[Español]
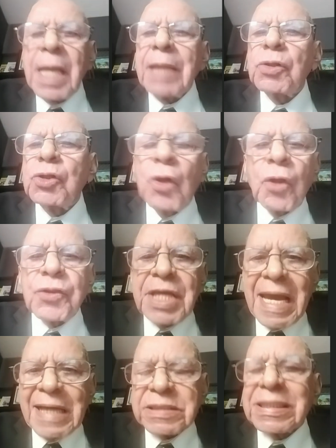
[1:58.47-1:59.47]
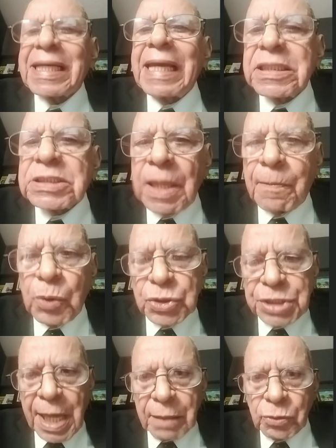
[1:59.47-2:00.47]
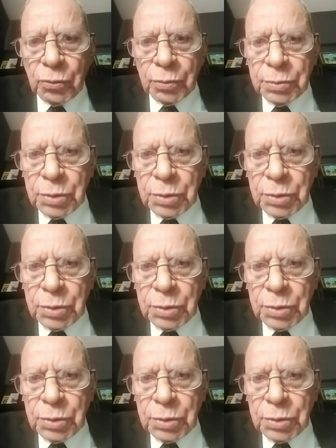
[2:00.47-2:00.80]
no 10, 15%.